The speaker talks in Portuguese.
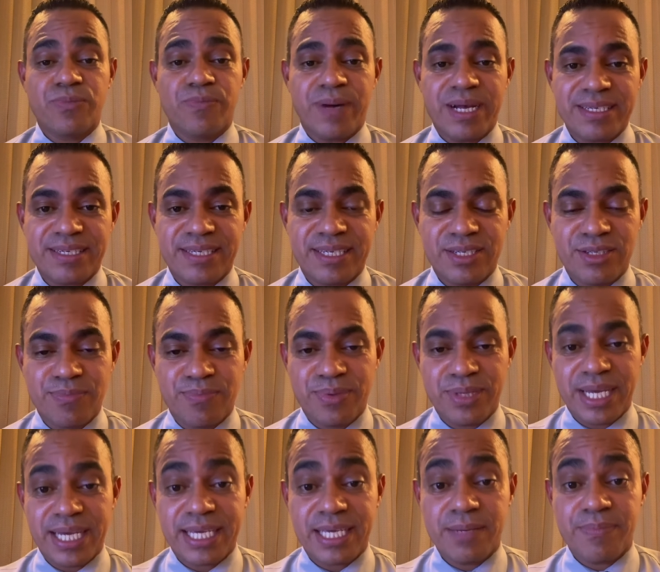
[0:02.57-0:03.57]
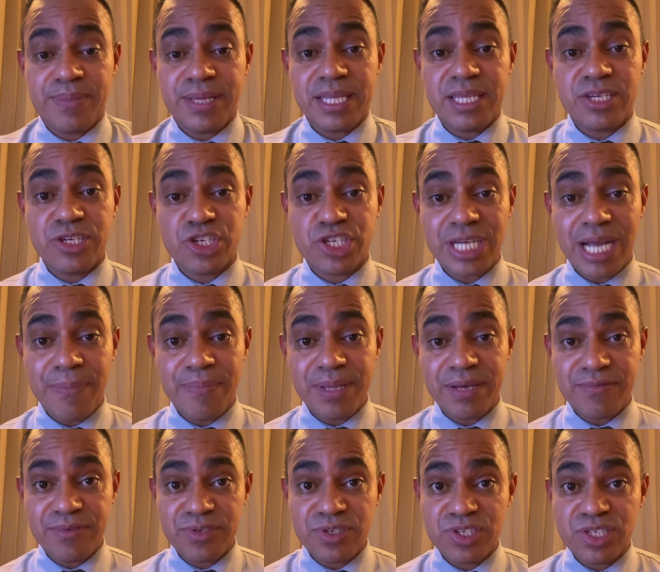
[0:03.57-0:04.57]
passando por aqui para deixar para
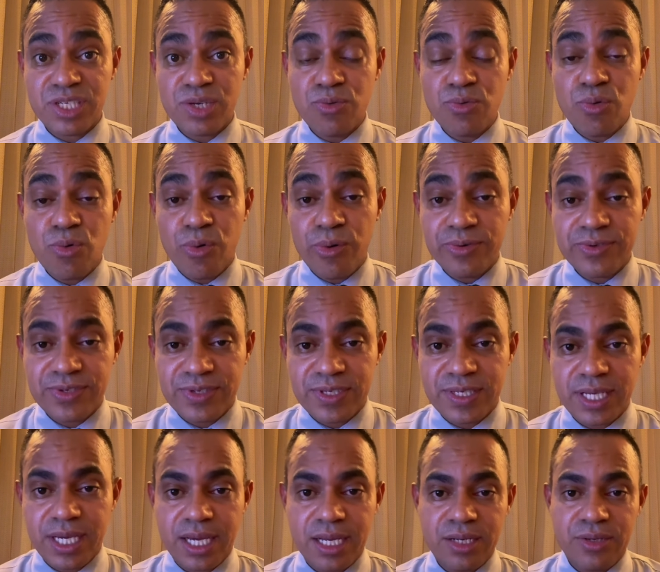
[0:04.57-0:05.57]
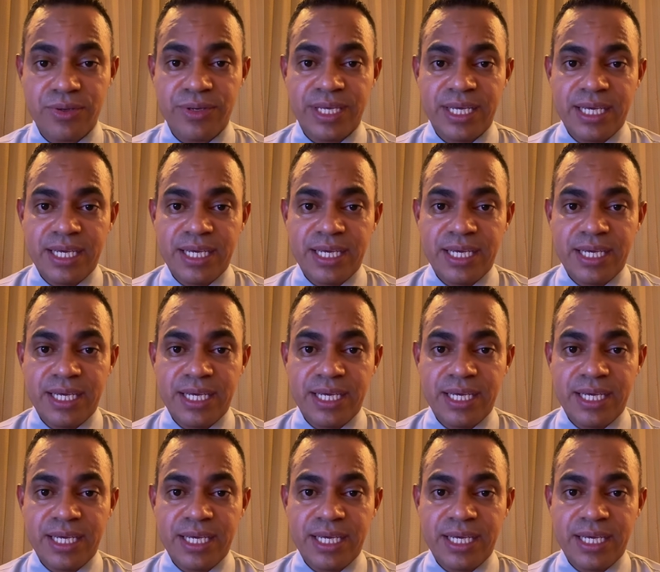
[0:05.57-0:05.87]
você um conselho.